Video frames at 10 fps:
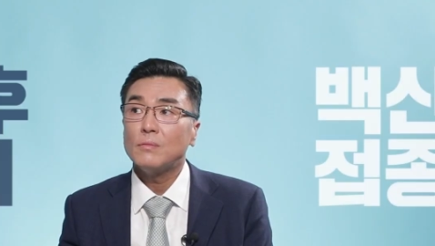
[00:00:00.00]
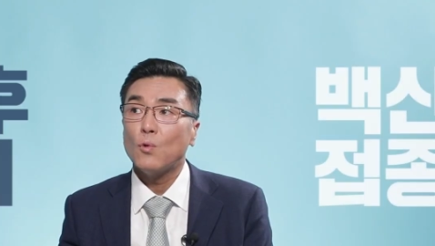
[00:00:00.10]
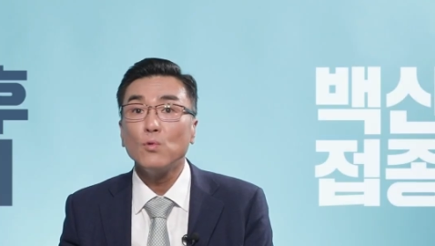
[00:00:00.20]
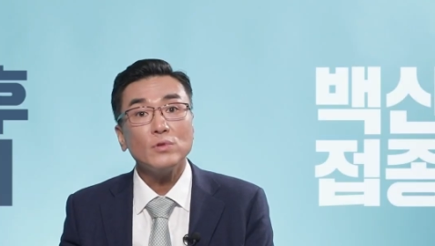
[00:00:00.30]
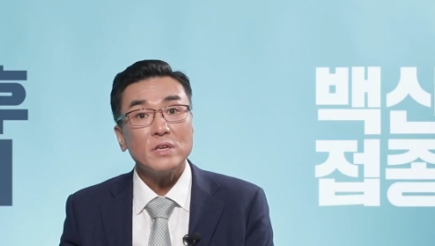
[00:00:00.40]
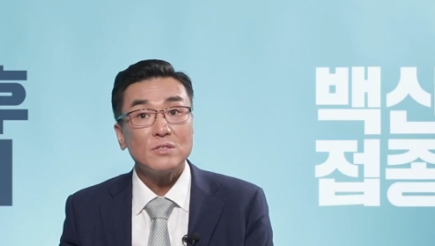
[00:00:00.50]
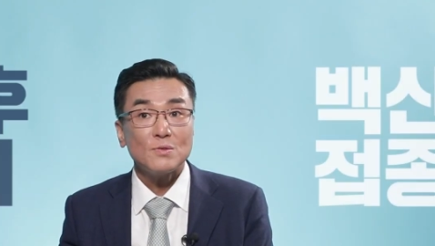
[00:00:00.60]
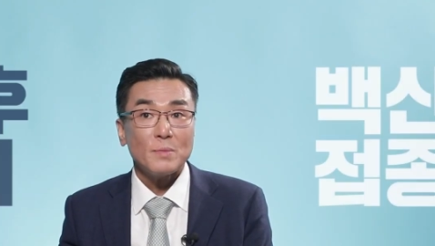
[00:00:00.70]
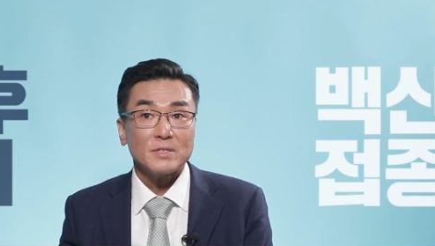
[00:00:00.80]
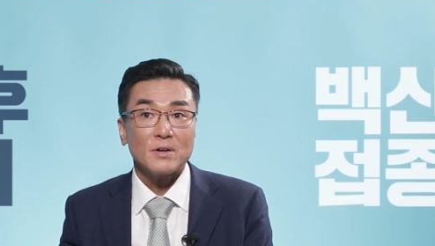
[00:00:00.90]
음, 오후
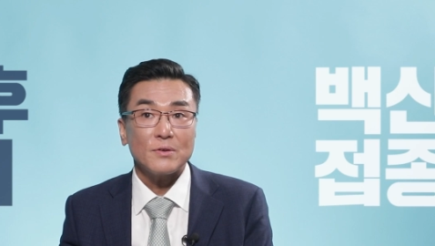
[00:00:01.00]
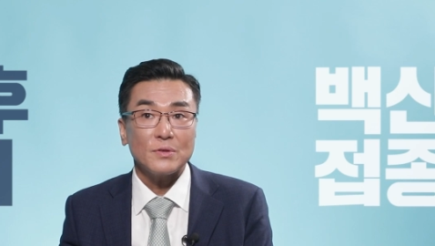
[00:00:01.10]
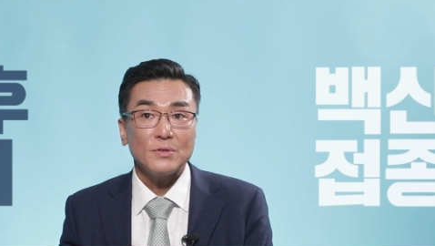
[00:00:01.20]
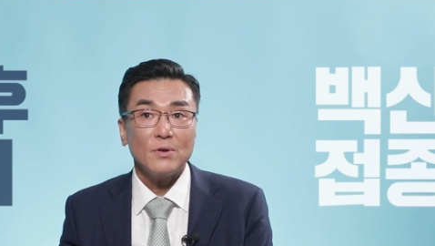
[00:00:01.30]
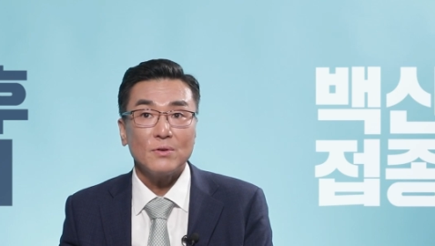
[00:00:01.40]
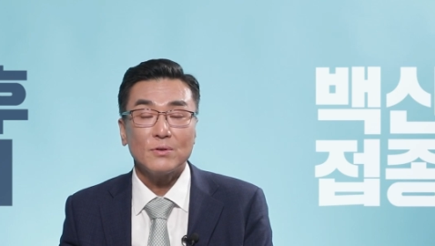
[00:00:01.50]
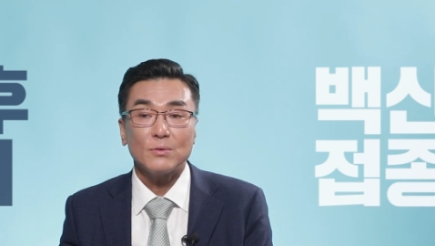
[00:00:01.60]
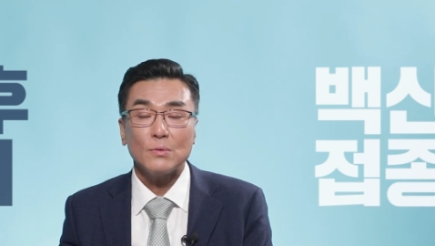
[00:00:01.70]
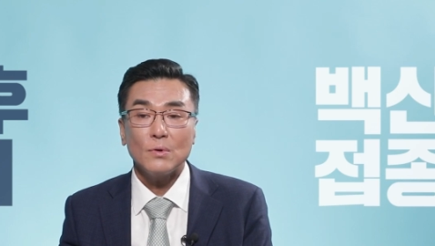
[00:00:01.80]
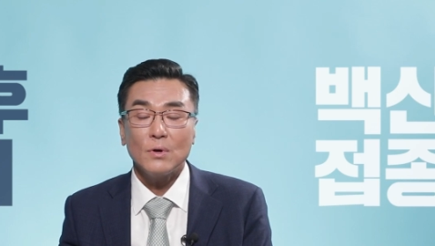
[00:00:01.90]
4시쯤 맞았거든요.
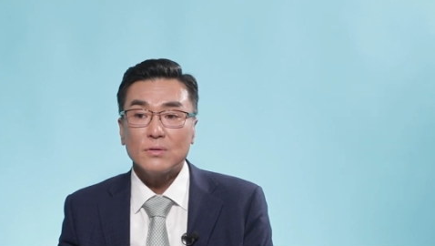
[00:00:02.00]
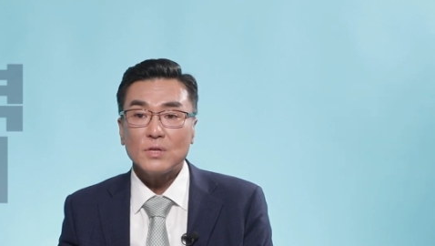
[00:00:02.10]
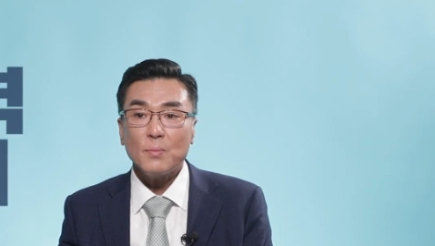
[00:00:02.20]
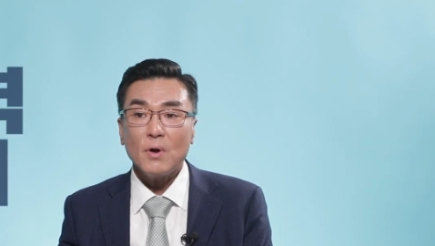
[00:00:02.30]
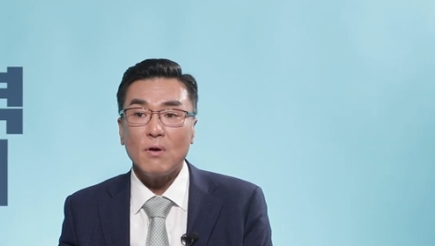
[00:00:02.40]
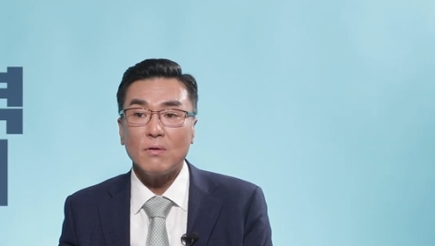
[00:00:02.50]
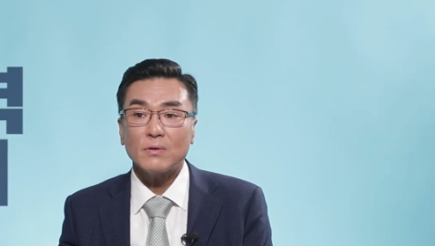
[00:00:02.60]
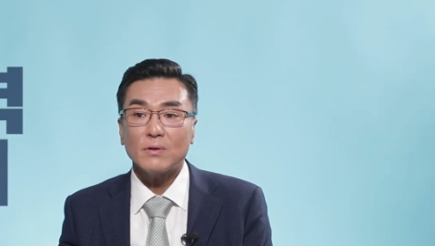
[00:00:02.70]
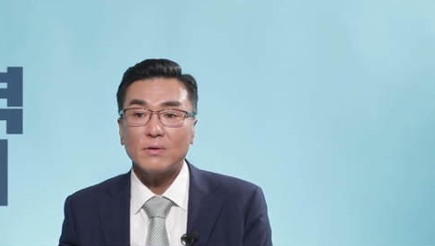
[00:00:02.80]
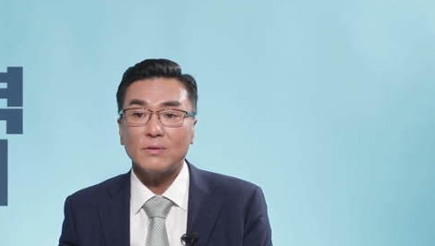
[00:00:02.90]
그리고
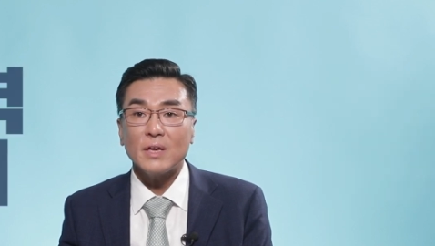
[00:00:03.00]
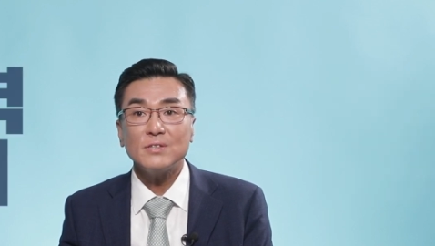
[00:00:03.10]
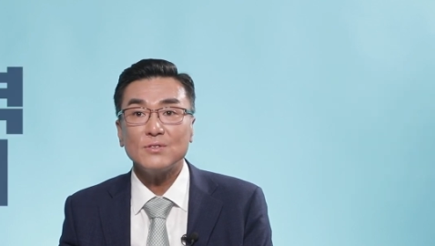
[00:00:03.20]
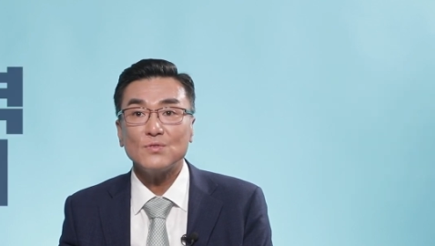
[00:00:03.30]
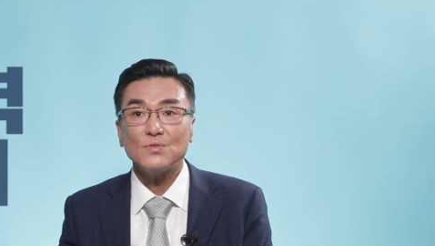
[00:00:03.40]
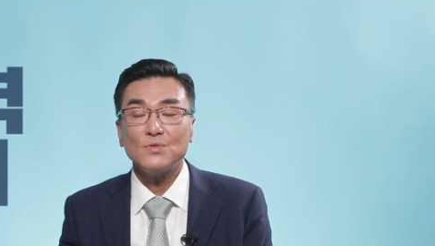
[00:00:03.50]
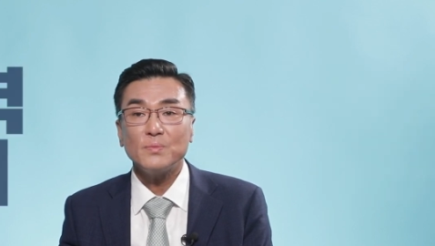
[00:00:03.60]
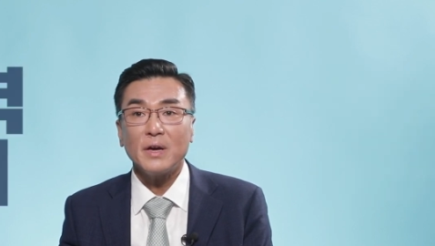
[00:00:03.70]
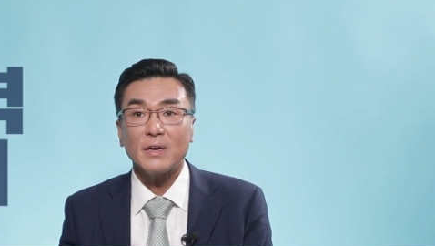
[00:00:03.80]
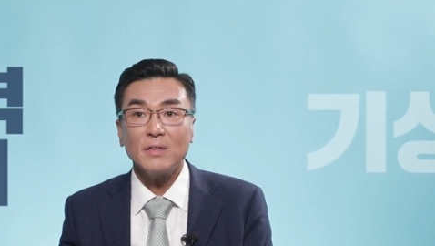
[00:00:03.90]
새벽
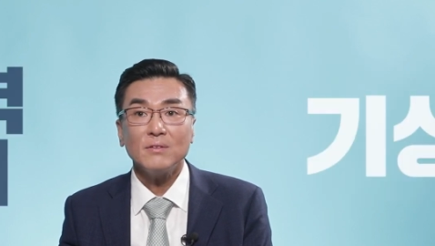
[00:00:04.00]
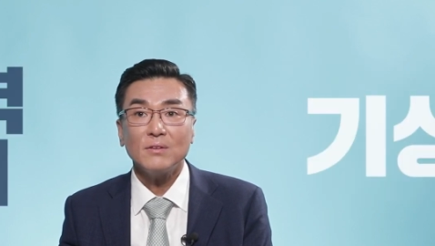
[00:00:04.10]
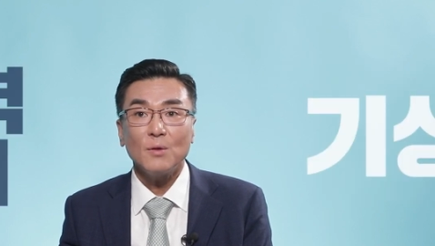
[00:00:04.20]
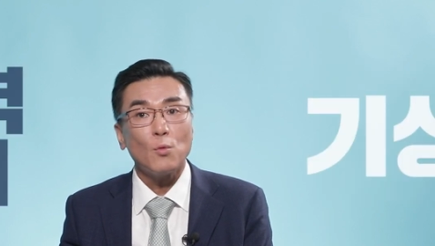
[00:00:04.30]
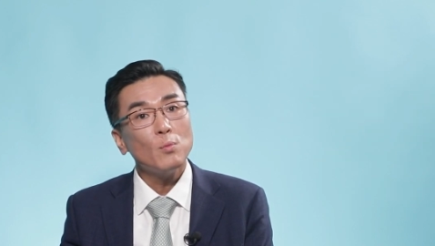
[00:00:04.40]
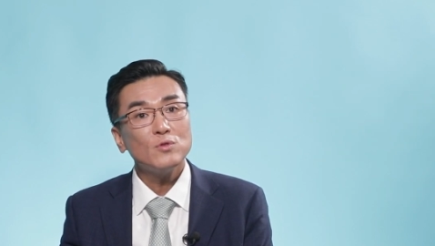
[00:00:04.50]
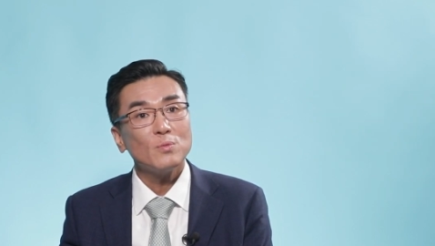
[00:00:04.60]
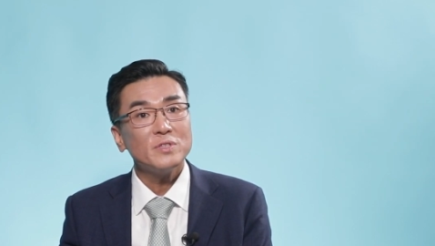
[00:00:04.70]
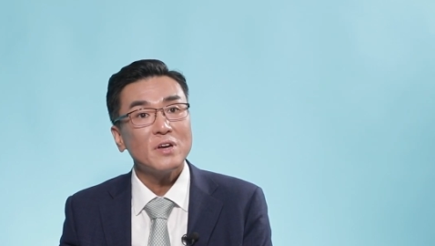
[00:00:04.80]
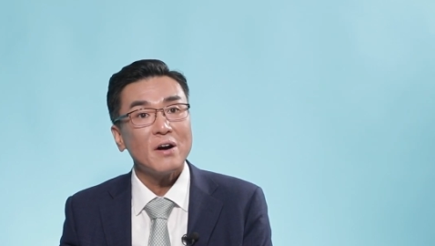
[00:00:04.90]
4시쯤에 깼는데 몸이
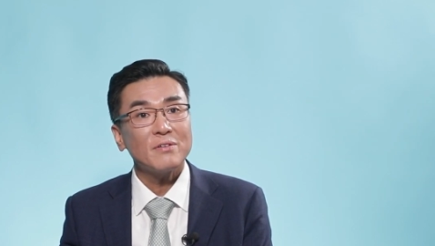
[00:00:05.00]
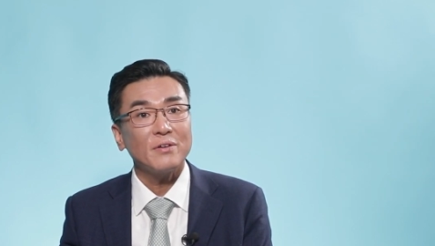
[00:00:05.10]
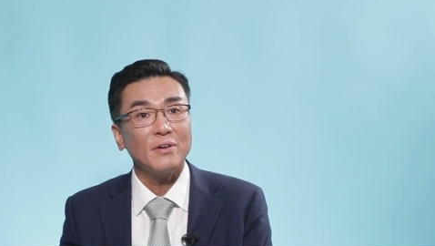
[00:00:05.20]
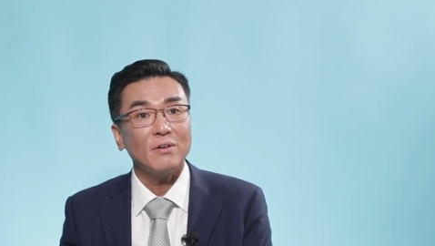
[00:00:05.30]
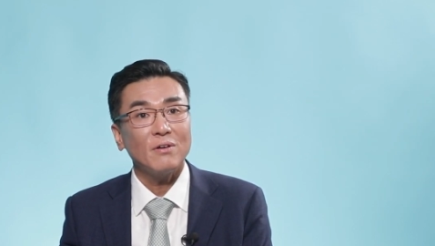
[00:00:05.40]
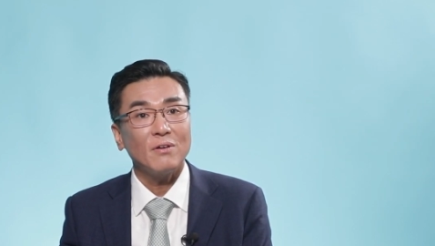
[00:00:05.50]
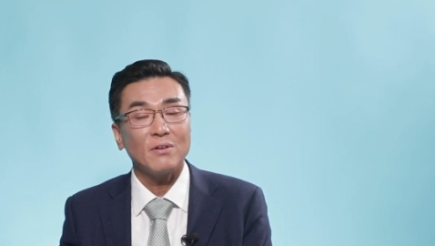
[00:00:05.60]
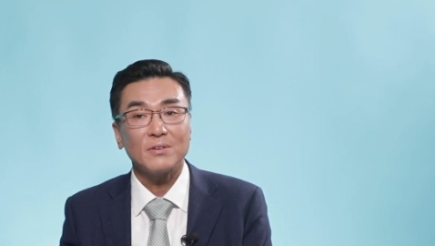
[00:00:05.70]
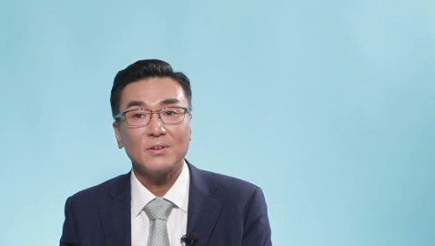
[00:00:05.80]
좀 이상한 거예요.